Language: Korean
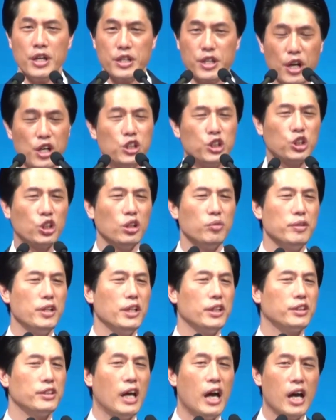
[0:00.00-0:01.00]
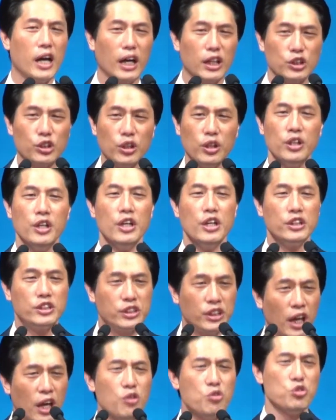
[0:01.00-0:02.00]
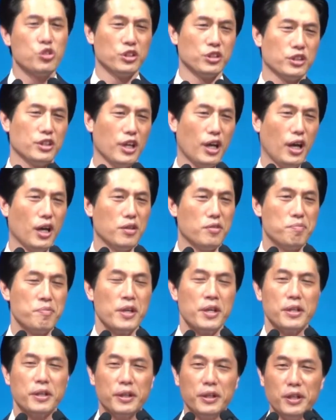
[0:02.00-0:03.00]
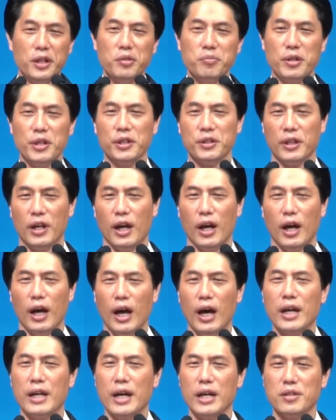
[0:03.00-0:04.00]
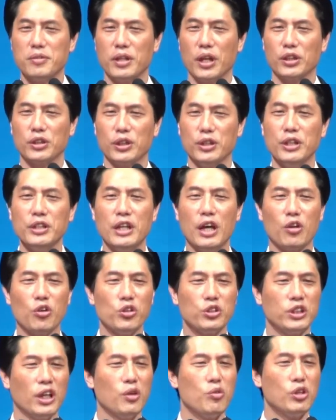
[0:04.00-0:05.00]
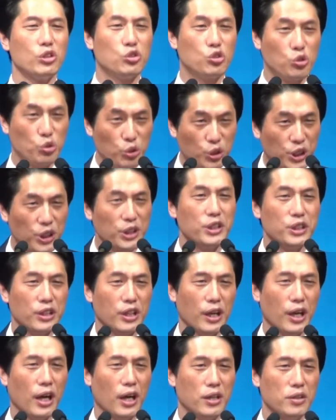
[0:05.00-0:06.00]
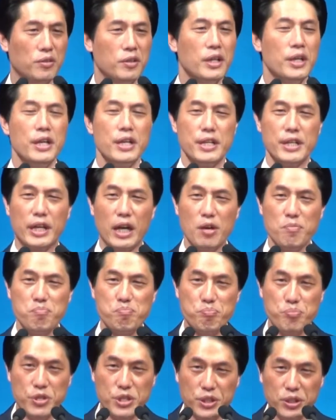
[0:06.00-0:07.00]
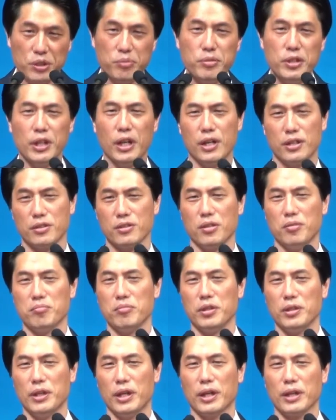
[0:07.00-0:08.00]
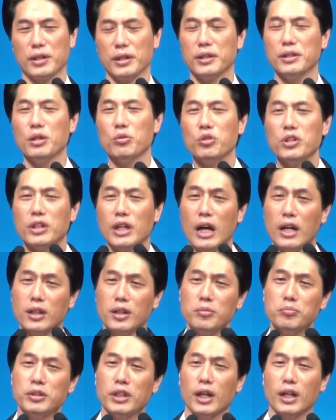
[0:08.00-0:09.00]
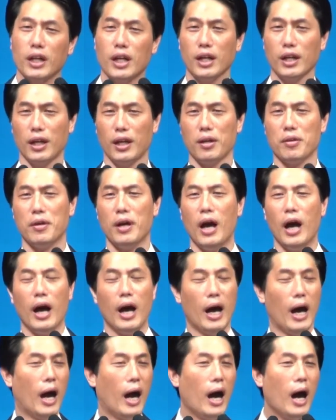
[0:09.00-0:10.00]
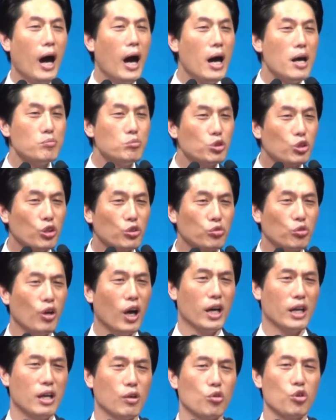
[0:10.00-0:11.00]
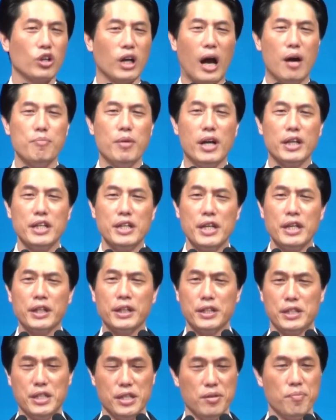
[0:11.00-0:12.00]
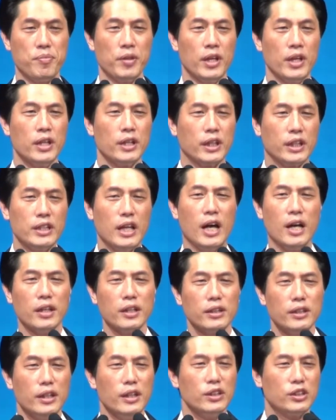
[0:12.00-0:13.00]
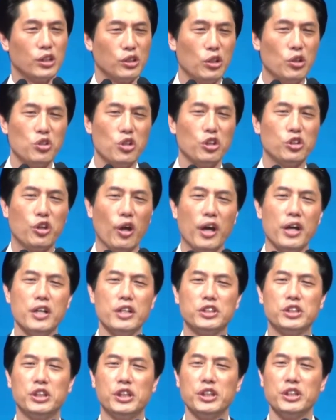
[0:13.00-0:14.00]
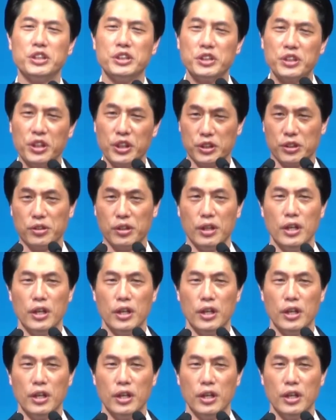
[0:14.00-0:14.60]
열심히 나가서 채우는 거예요. 그러면 하나님께서 은혜로 채워 주시는 거예요. 이게 믿음이라는 겁니다. 그런데 우리 가끔 착각해요. 아무것도 안 하고 가만히 있기 그냥 저절로 되어지는 것,